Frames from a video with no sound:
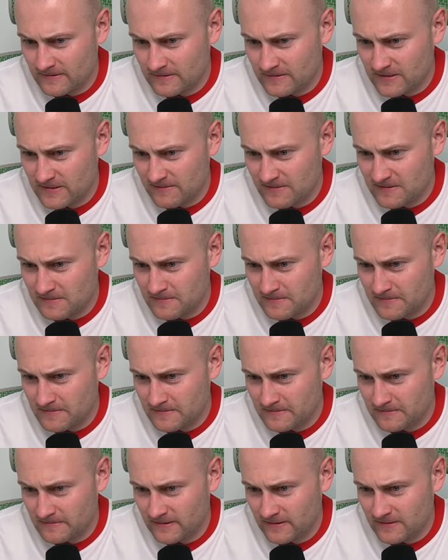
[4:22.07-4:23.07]
9
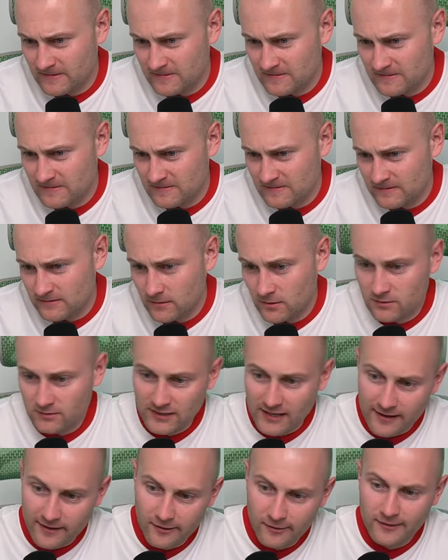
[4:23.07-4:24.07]
punktów, no, no
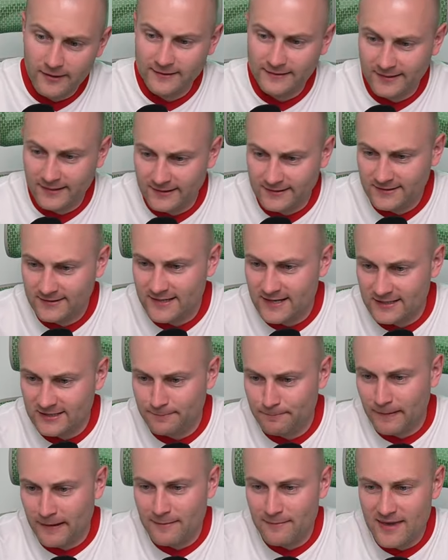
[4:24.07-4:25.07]
teoretycznie
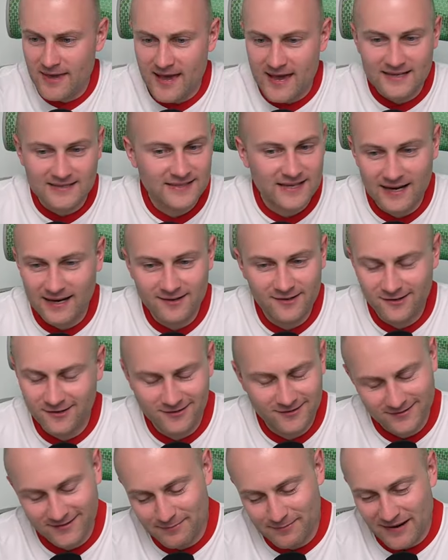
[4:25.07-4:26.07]
ci powiem jest, ale
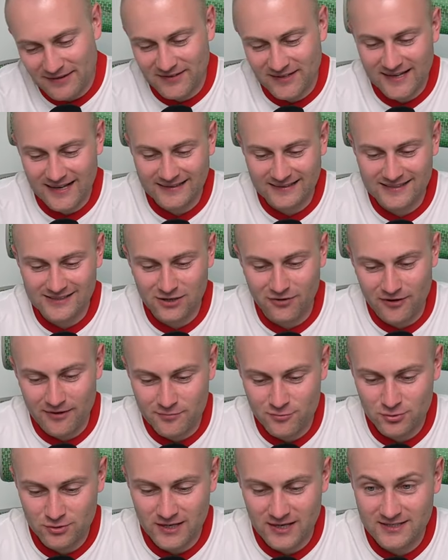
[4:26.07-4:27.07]
no naprawdę katastrofa
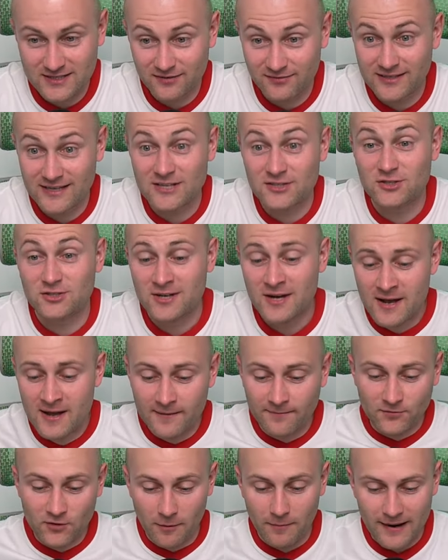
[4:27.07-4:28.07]
by musiała się wydarzyć.
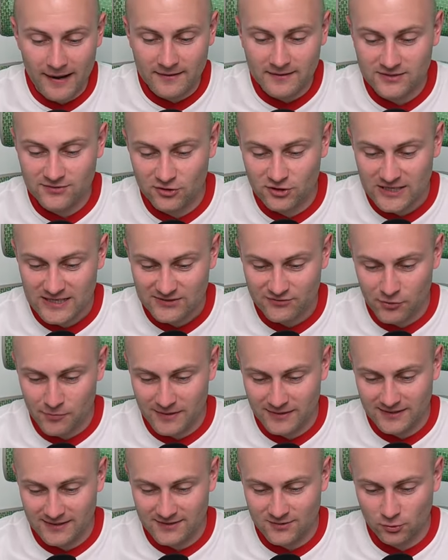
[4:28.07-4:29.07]
Dobra, zwycięstwo
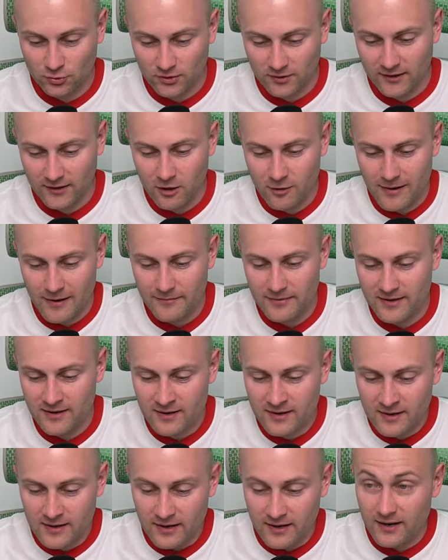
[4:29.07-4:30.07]
Betisu, do tego mamy
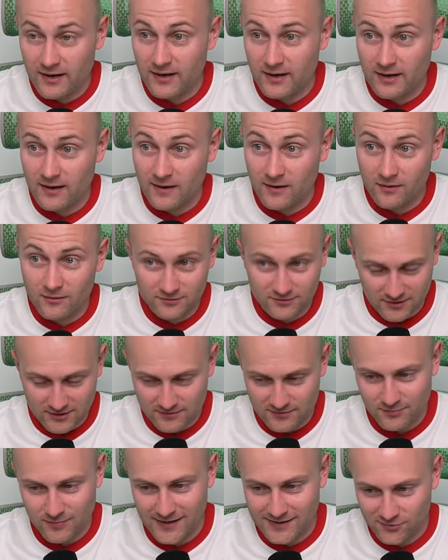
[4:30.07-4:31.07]
e, te,
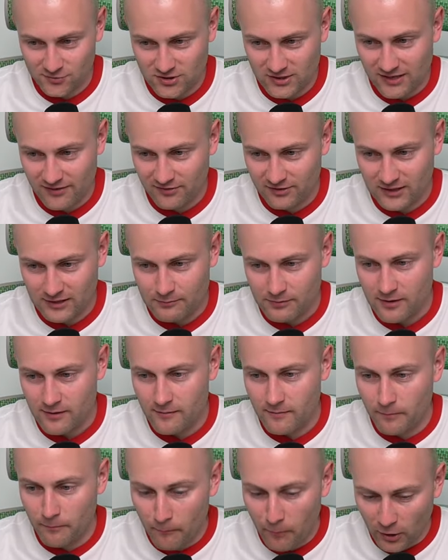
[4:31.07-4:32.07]
bardzo ciekawy typ.
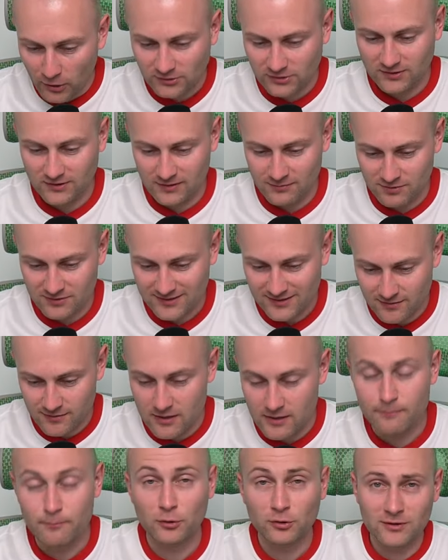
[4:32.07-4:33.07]
Bot team,
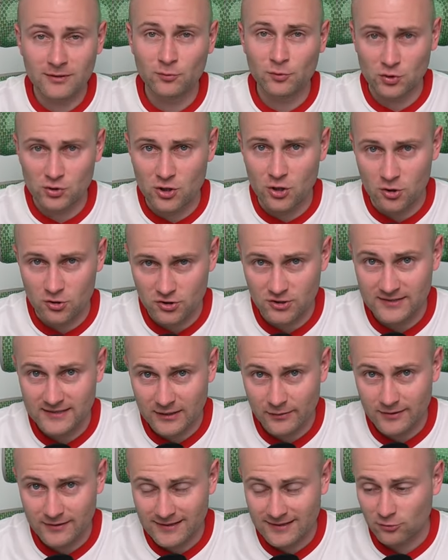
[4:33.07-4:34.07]
e, bot team tu skoczy i
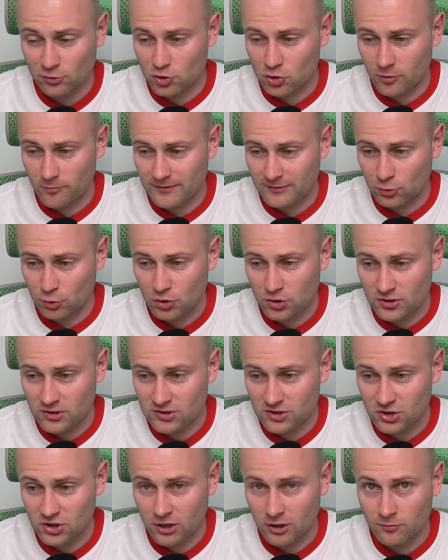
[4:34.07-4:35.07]
zakład na to, że obie drużyny
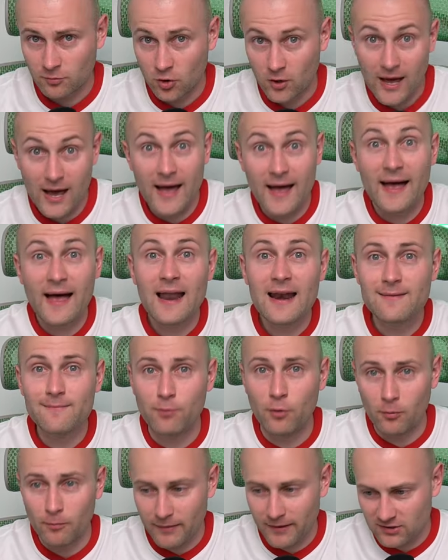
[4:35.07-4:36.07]
strzelą gola
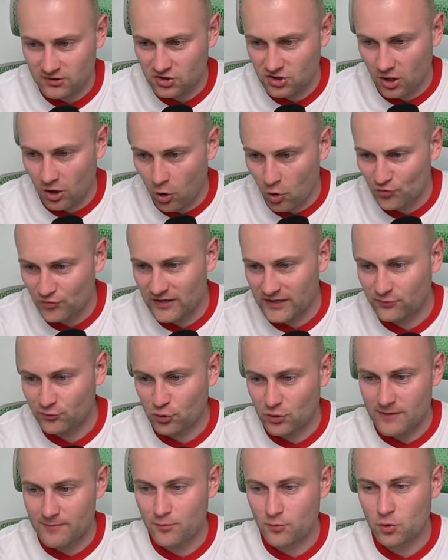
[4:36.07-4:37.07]
albo będzie over
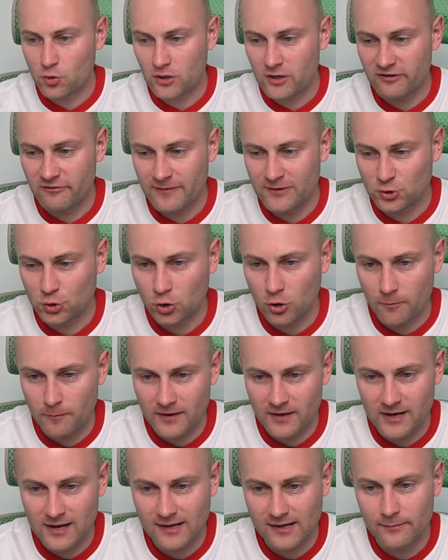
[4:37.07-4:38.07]
2,5 goli w meczu
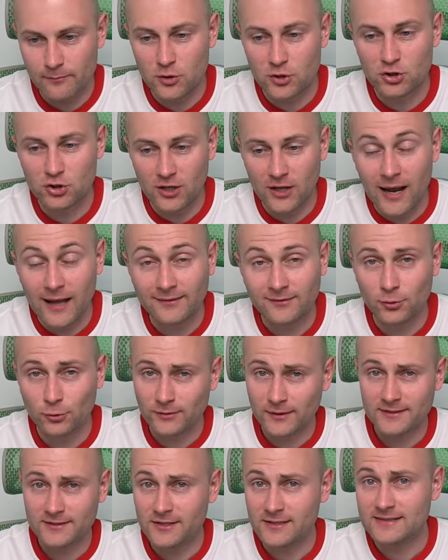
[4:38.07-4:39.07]
Kopenhaga Midtjylland.
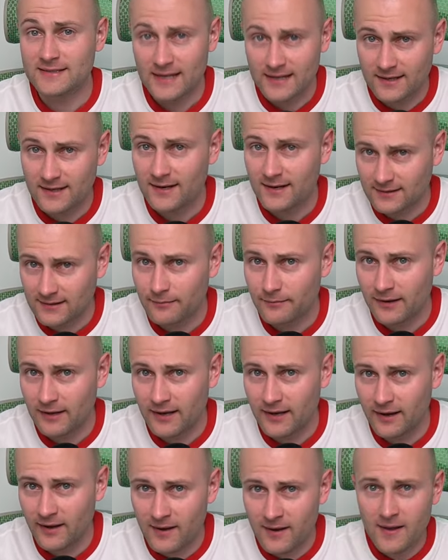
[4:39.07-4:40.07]
Tutaj sobie zerki na
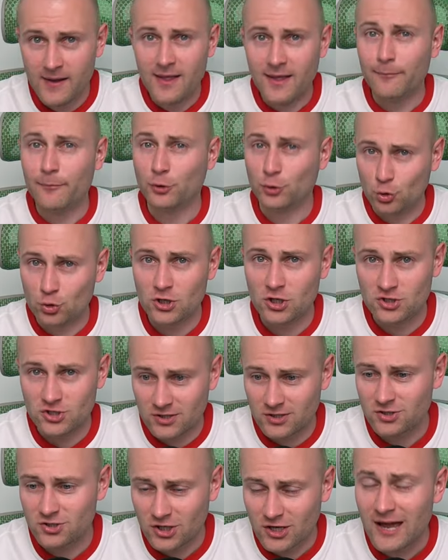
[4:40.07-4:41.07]
tabelę, bo tu się
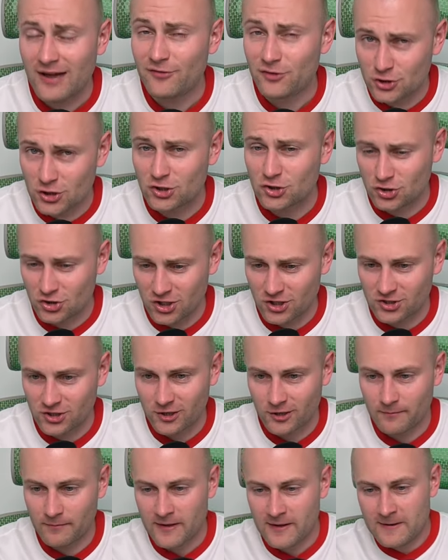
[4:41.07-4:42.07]
ciekawe rzeczy się
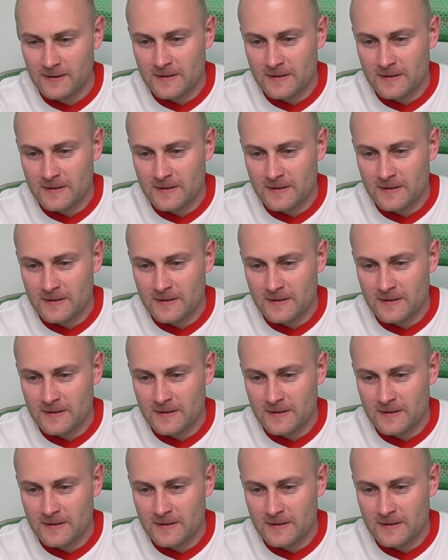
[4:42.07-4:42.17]
dzieją.